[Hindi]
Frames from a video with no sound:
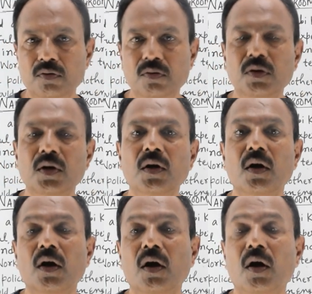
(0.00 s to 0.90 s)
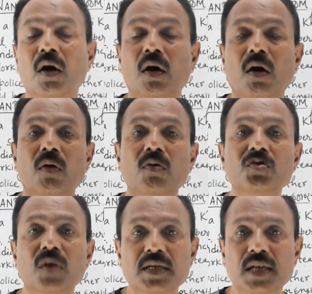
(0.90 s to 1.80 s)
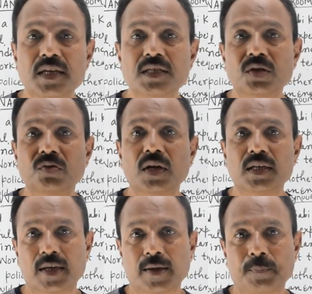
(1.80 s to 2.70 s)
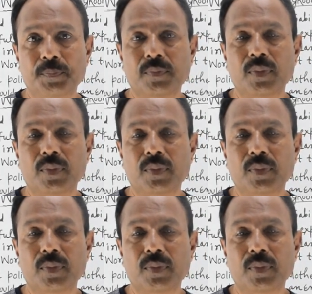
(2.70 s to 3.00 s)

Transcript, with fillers: को उसको आसानी से ढूंढा जाए